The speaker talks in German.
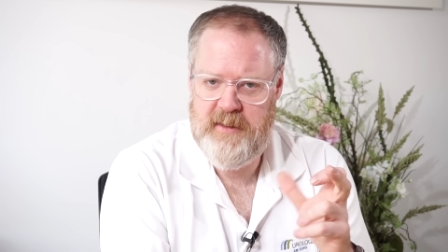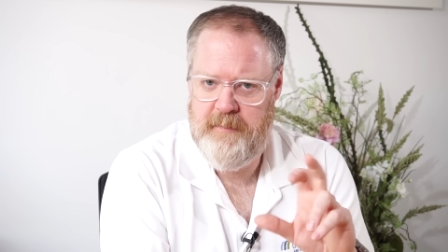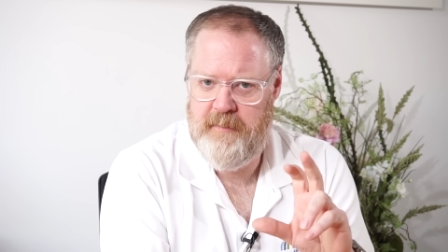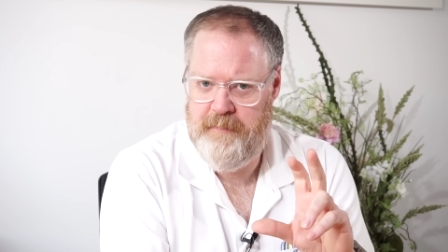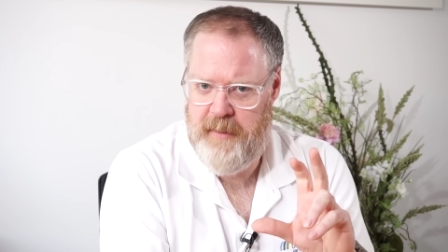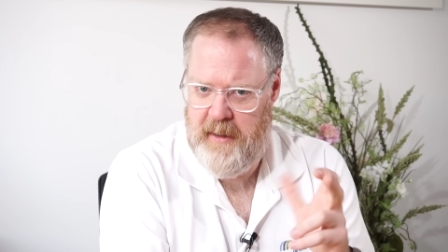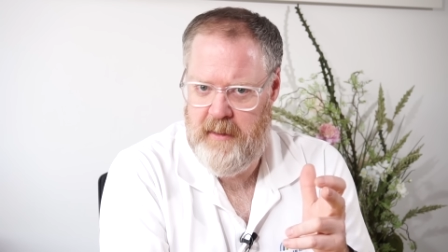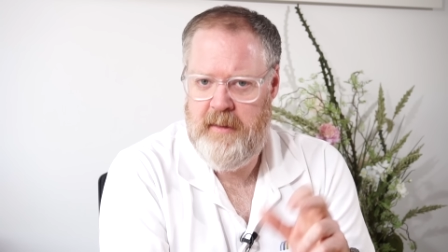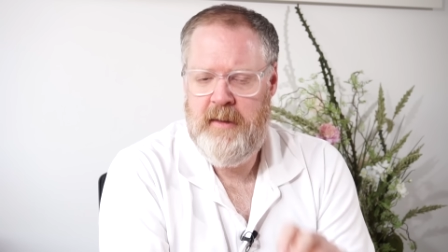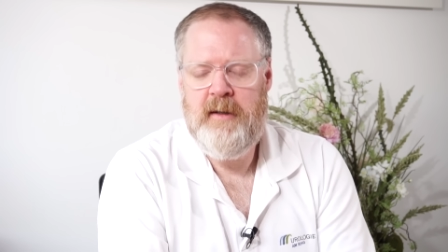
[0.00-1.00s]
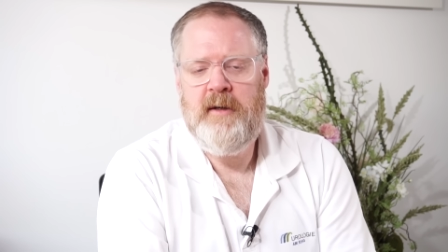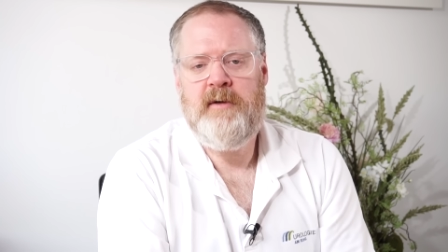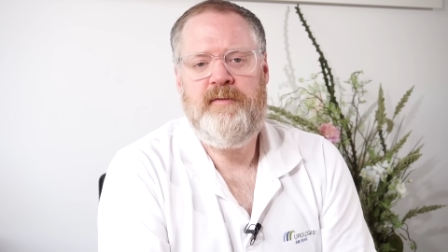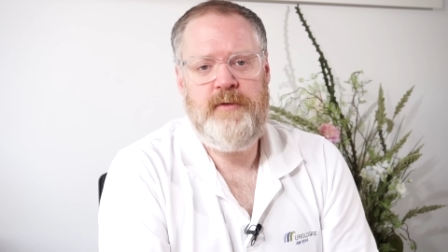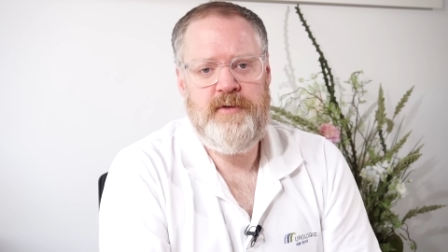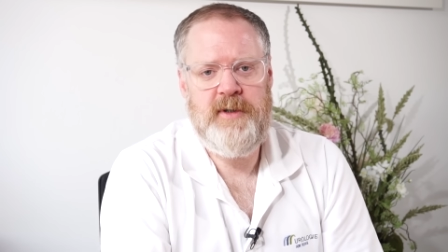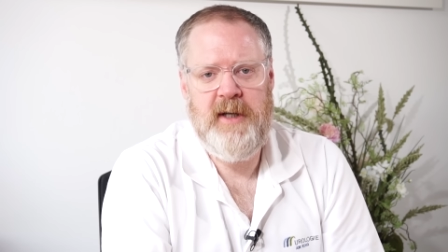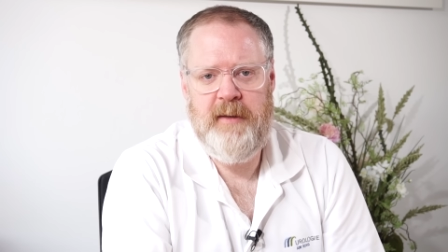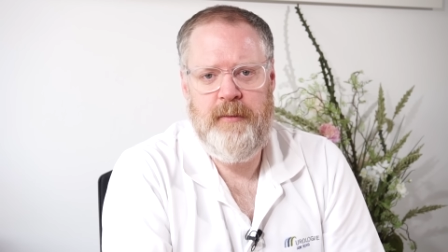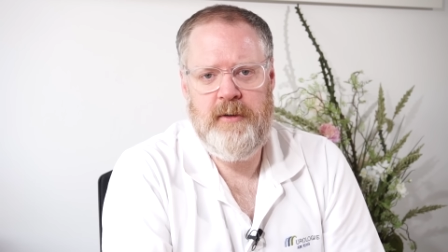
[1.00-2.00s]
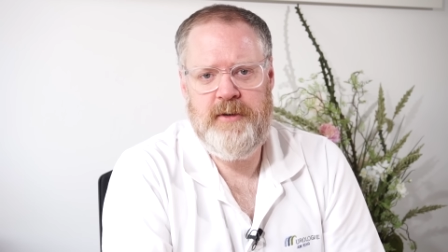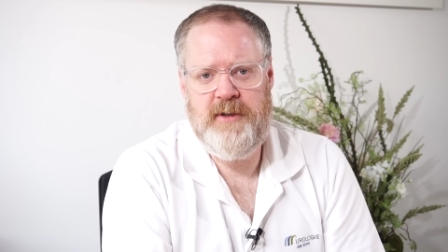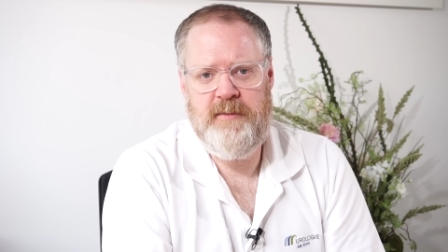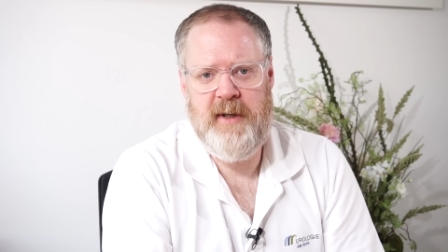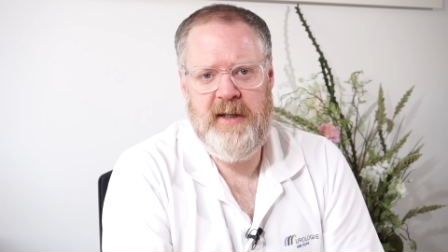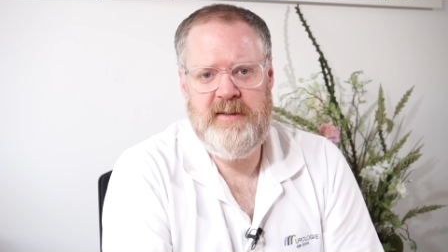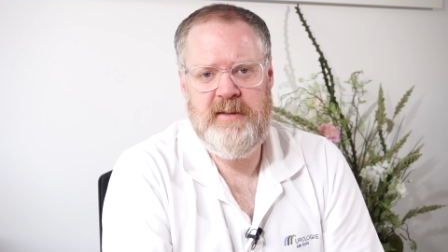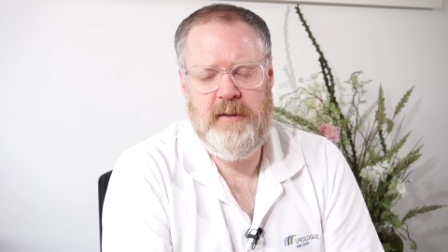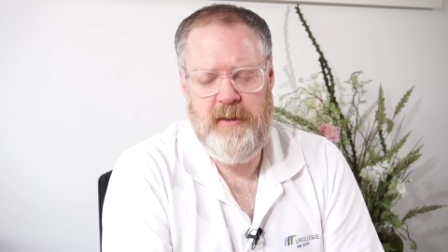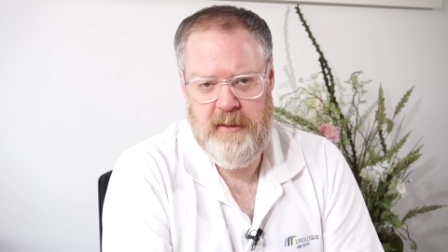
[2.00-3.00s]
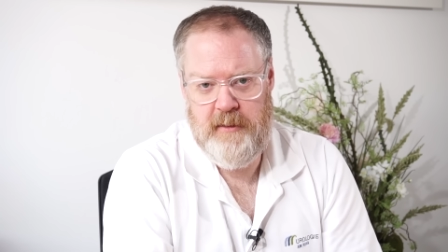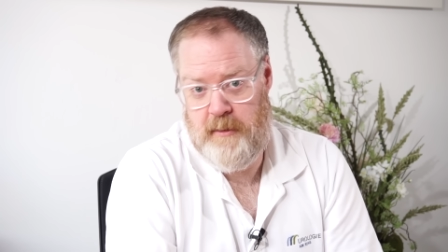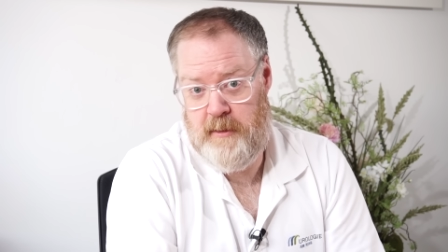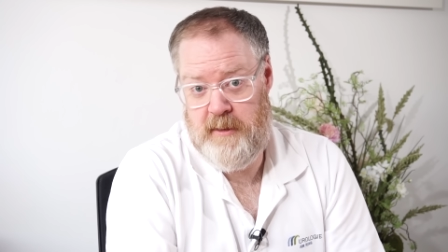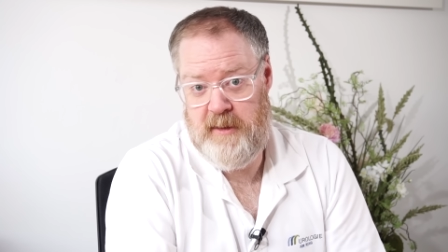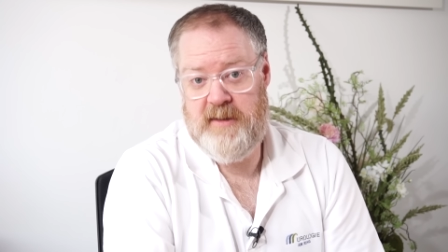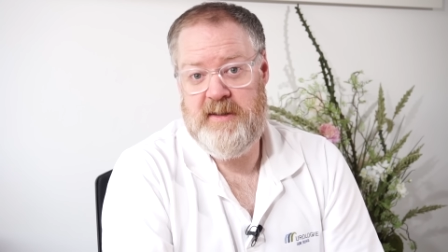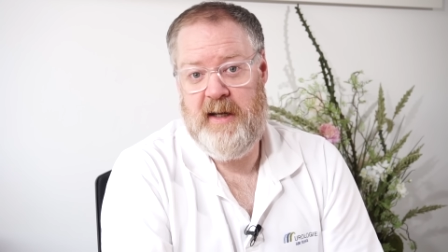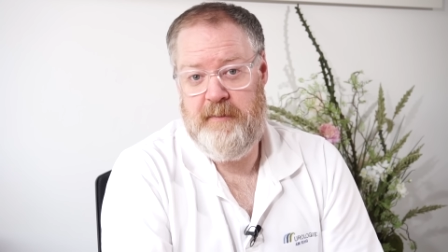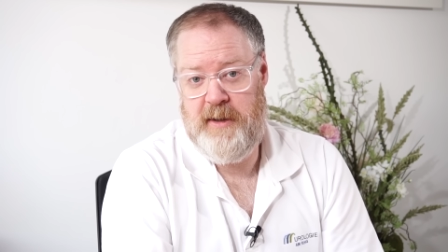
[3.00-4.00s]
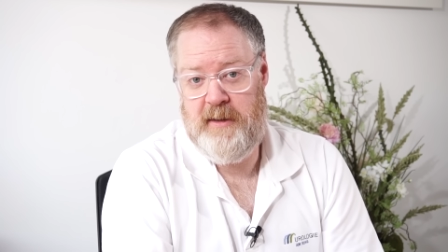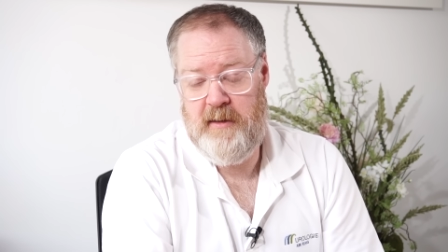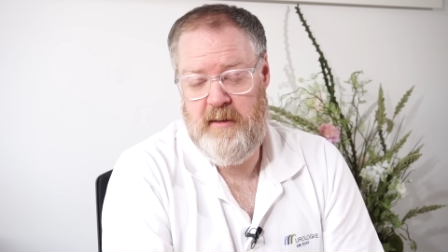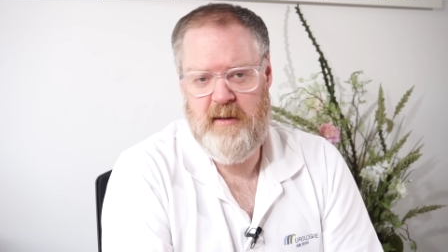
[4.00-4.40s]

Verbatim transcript: Es gibt ein paar physiotherapeutische Praxen in Köln, die das anbieten.